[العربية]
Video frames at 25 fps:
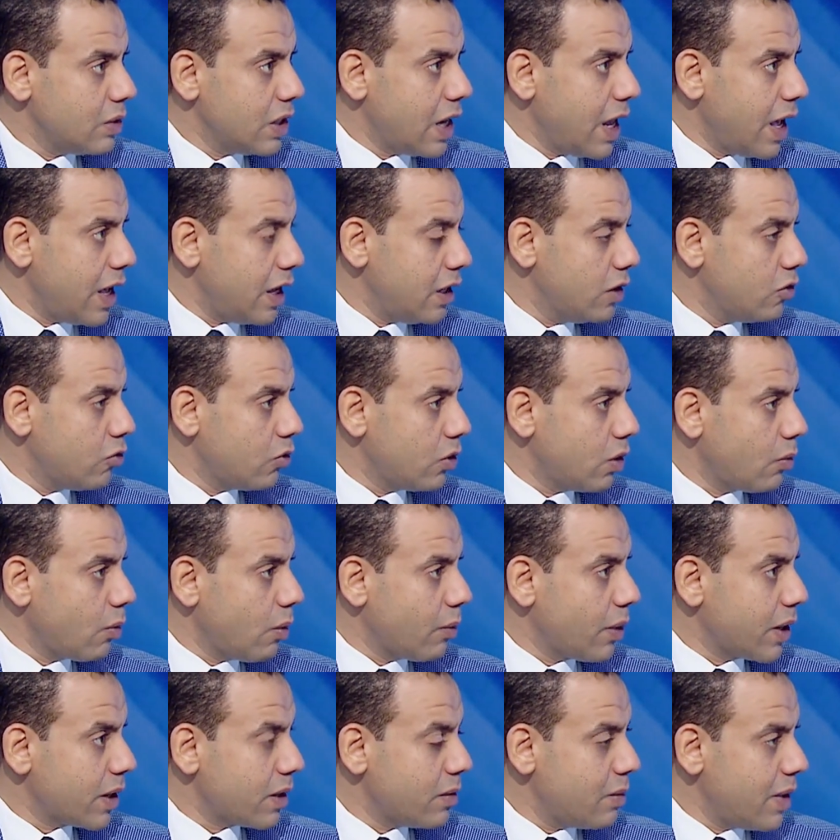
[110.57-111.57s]
ملاحي ولا مم.
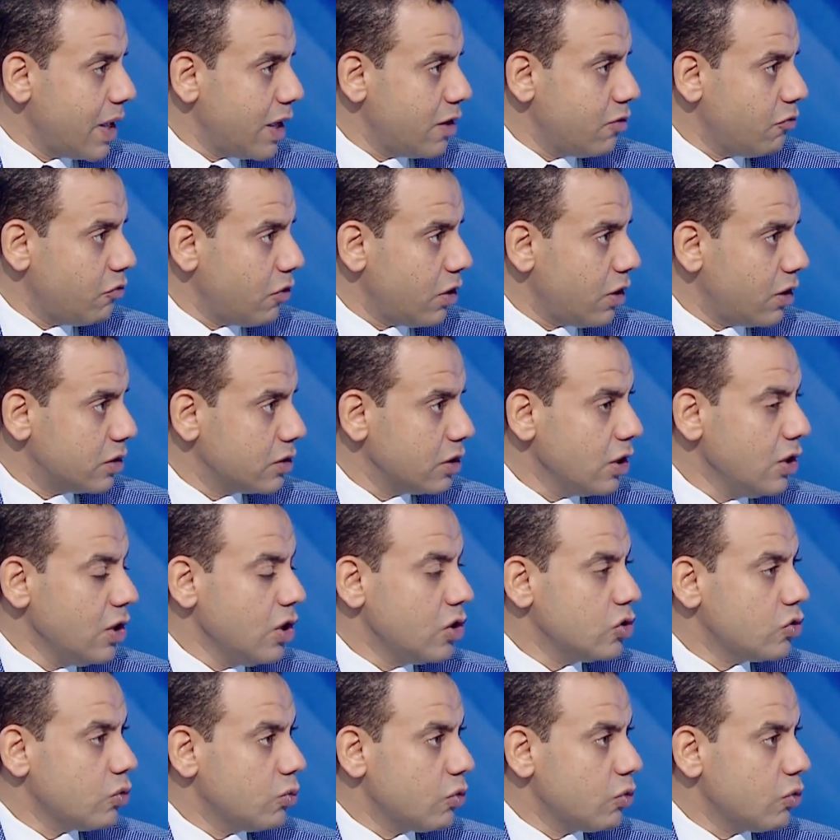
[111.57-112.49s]
ممر مائي فقط مم.